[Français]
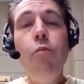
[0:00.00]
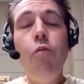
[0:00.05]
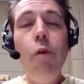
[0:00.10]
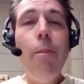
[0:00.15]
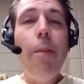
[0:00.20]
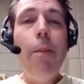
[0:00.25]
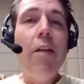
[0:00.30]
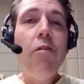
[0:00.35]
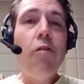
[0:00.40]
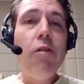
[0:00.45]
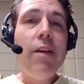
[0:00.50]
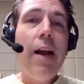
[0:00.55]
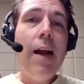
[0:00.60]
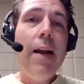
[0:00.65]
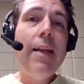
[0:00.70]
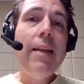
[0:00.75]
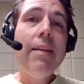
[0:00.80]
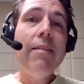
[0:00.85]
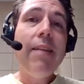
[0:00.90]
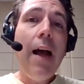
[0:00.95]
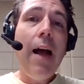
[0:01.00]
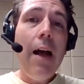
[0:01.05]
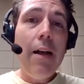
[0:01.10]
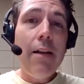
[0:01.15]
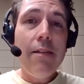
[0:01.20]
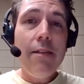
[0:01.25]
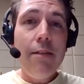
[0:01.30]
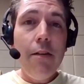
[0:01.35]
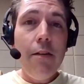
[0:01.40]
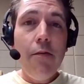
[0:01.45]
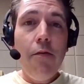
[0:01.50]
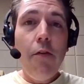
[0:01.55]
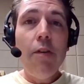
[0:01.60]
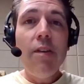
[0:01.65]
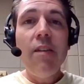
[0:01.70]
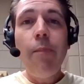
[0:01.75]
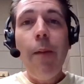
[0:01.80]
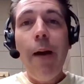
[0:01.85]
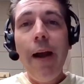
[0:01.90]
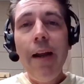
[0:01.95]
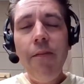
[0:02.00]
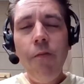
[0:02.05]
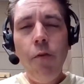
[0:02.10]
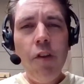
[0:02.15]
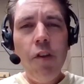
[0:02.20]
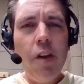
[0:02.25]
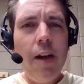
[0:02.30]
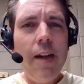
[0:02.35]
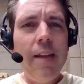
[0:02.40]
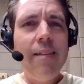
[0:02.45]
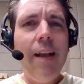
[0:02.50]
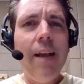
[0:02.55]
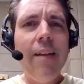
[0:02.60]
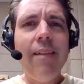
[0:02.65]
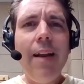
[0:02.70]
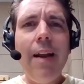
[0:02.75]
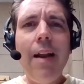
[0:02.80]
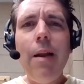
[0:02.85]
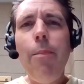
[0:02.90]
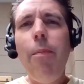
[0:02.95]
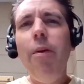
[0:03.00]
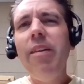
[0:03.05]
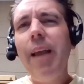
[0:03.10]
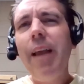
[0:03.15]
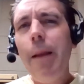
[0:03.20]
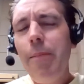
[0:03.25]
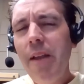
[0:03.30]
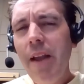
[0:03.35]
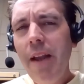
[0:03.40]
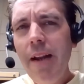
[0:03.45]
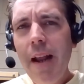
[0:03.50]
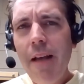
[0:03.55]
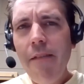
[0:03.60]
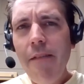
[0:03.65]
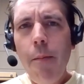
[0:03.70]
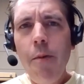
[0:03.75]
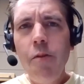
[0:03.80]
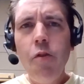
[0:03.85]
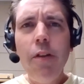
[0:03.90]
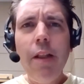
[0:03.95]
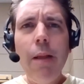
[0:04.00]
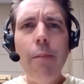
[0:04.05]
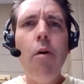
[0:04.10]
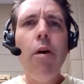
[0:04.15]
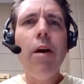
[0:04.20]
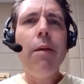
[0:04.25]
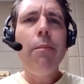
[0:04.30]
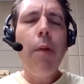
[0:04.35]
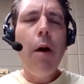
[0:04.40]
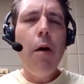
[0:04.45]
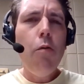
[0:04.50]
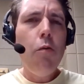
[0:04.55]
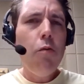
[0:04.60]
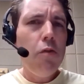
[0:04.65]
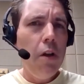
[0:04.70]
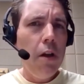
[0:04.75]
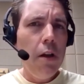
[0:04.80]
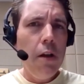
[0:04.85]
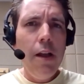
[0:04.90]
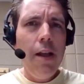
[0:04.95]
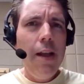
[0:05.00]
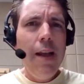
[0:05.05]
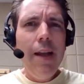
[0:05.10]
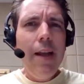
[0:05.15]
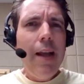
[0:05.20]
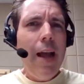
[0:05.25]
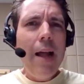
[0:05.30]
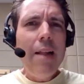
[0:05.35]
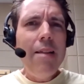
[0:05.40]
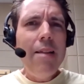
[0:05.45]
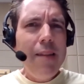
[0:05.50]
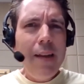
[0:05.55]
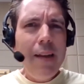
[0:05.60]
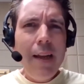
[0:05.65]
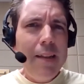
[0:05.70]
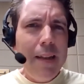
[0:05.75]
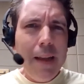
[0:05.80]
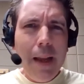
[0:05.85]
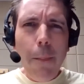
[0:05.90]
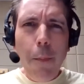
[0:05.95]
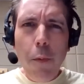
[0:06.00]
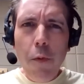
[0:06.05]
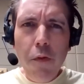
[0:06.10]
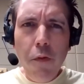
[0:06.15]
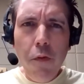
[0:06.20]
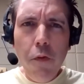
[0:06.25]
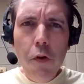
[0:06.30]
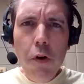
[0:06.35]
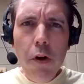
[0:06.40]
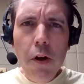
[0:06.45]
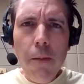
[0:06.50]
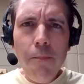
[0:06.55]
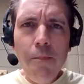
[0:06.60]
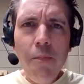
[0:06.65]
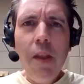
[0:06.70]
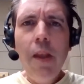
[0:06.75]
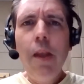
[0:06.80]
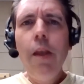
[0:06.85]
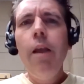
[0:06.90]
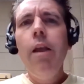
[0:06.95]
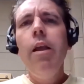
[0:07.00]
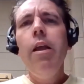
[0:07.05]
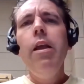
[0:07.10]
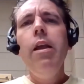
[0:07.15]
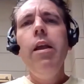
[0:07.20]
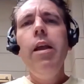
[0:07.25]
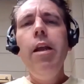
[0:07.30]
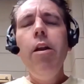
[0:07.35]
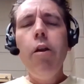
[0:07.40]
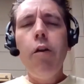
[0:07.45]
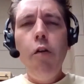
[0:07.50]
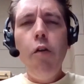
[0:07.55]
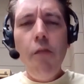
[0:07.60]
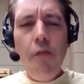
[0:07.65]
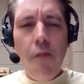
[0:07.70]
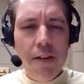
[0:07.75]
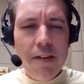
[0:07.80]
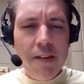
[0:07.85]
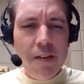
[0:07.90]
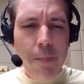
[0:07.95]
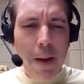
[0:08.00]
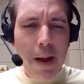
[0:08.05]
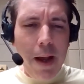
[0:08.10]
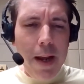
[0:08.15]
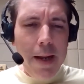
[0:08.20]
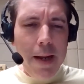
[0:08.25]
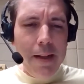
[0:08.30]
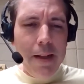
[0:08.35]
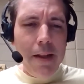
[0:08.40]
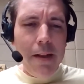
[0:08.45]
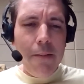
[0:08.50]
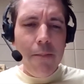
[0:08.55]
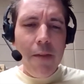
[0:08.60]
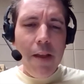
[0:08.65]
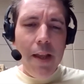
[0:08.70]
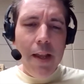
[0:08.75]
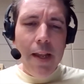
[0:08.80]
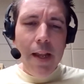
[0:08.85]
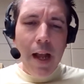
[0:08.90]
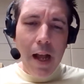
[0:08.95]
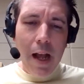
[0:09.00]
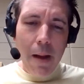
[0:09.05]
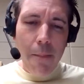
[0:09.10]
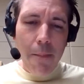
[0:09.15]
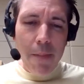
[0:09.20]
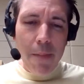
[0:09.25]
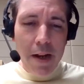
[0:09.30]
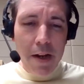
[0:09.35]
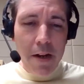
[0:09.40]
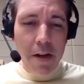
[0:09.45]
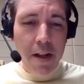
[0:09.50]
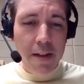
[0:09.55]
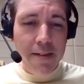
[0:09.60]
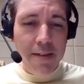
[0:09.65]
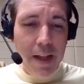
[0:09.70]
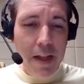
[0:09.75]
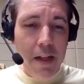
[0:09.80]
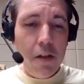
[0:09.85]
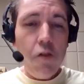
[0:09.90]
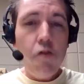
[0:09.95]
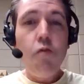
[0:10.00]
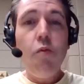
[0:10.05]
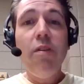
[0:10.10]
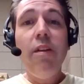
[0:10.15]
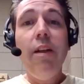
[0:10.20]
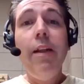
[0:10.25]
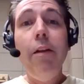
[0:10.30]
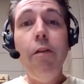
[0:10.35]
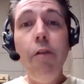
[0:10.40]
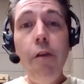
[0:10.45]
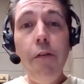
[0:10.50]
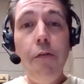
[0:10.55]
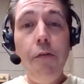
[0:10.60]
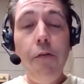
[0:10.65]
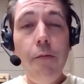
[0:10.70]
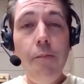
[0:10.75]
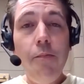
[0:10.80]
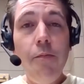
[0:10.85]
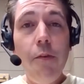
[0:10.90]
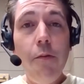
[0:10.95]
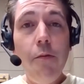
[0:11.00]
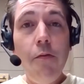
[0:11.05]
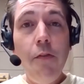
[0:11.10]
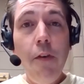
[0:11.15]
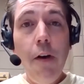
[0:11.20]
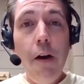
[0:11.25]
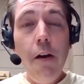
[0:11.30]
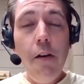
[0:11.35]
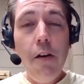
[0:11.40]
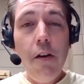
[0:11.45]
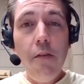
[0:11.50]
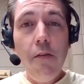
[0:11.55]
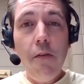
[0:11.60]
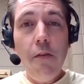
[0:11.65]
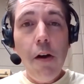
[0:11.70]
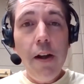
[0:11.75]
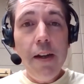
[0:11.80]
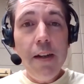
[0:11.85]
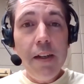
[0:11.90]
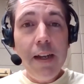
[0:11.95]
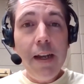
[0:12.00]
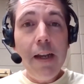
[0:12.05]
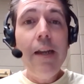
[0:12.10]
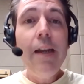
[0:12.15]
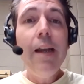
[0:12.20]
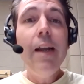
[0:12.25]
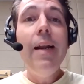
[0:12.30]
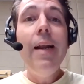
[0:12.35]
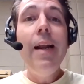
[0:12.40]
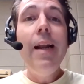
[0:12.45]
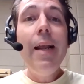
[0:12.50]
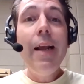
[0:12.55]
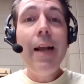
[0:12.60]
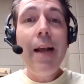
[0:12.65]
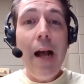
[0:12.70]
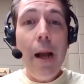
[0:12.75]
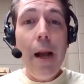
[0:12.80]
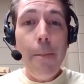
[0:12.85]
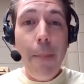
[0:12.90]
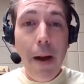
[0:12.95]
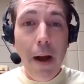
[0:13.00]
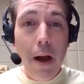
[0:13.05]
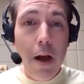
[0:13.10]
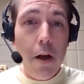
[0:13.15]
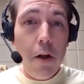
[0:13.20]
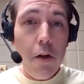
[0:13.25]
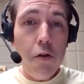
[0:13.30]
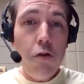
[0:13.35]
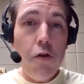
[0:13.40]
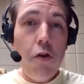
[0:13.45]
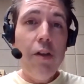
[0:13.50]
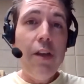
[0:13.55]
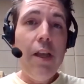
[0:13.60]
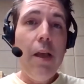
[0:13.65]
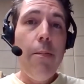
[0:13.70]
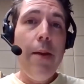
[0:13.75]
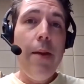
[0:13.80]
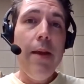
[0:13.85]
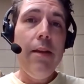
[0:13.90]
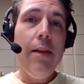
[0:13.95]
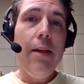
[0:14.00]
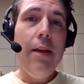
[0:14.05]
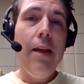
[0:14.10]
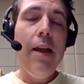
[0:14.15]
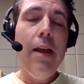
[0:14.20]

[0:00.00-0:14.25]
Puis par la suite, quand les As vont disparaître, il faut dire que les As, ça n'allait pas très bien. La formation était moribonde, attirait très peu de foule. Et le club va disparaître. Et en 1969, va, va être les Remparts de Québec.